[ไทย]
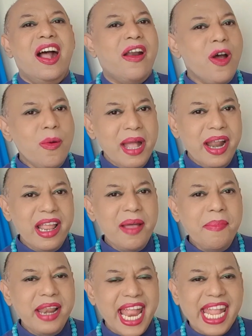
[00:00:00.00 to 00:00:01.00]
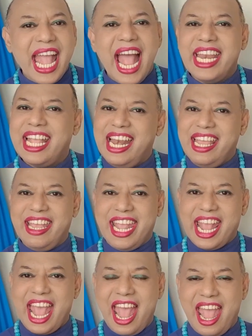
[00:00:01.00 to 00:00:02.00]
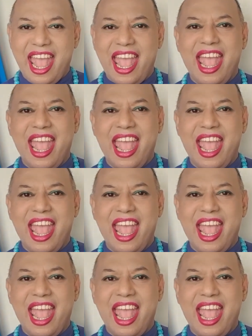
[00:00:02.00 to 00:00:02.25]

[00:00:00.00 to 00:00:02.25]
เรามาเริ่มรายการกันเลยค่ะ